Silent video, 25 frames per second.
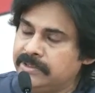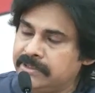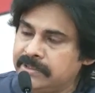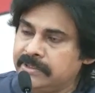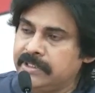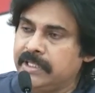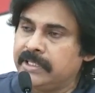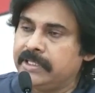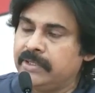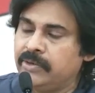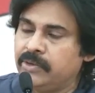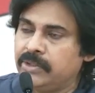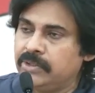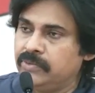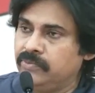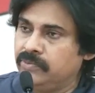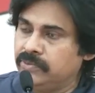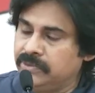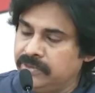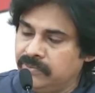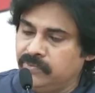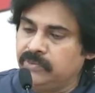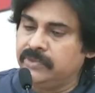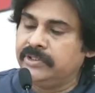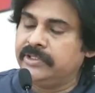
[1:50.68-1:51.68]
నిజంగా గౌరవం
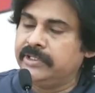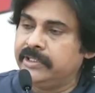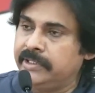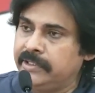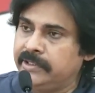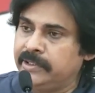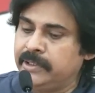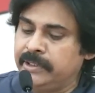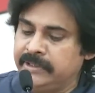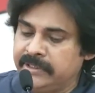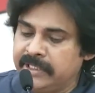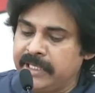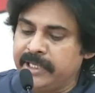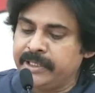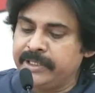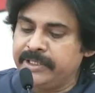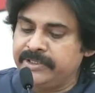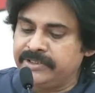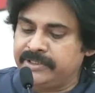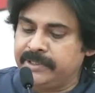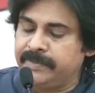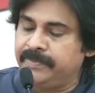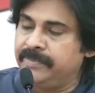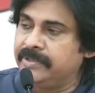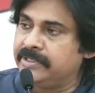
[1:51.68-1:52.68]
ఉంది ఉండదంటే ఇందాక
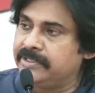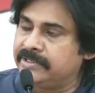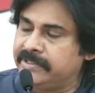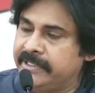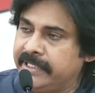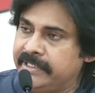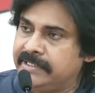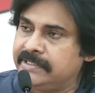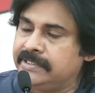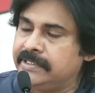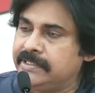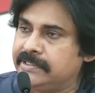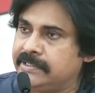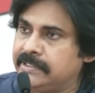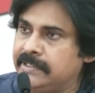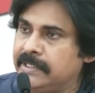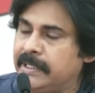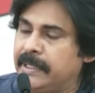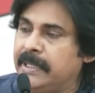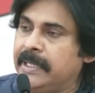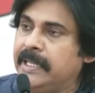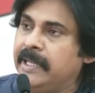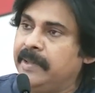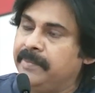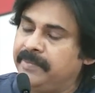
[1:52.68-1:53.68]
నేను చెప్పిన స్టేట్ చేసిన
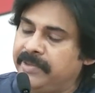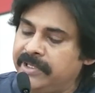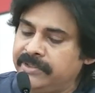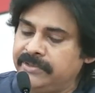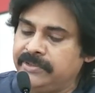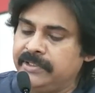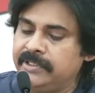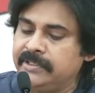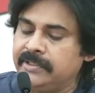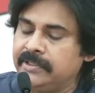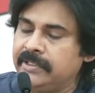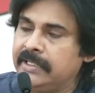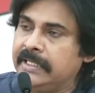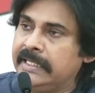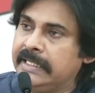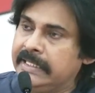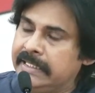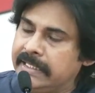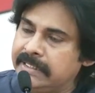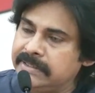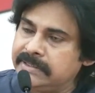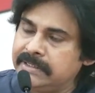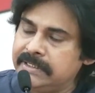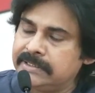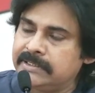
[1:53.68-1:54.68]
ప్రతి
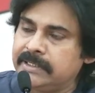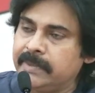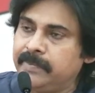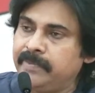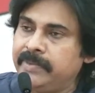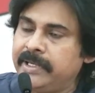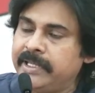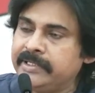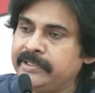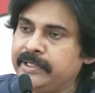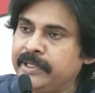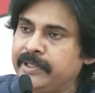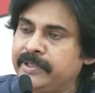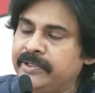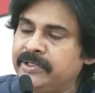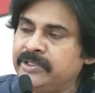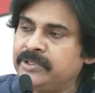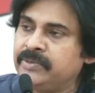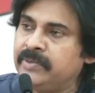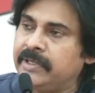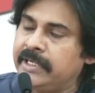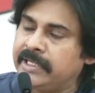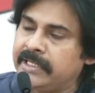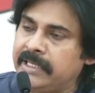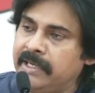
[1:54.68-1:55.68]
ఎస్సీ సప్లాన్ దగ్గర
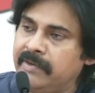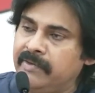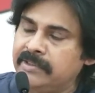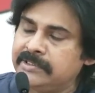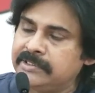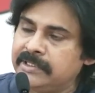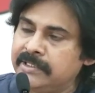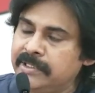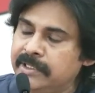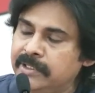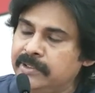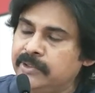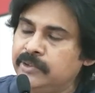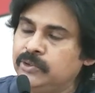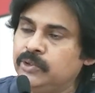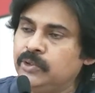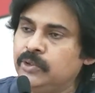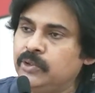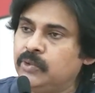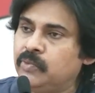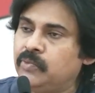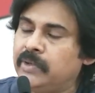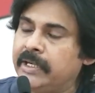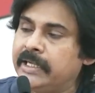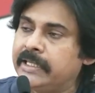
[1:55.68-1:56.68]
నుంచి వాళ్ళకి కావాల్సిన
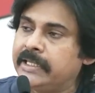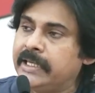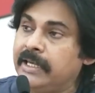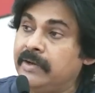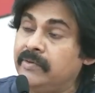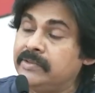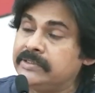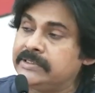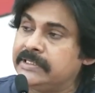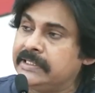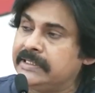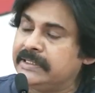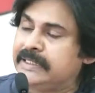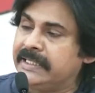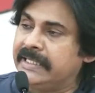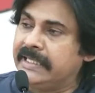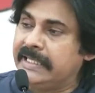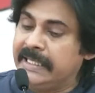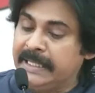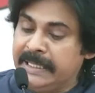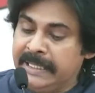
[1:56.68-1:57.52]
నిధులు వాళ్ళకి కావాల్సినంత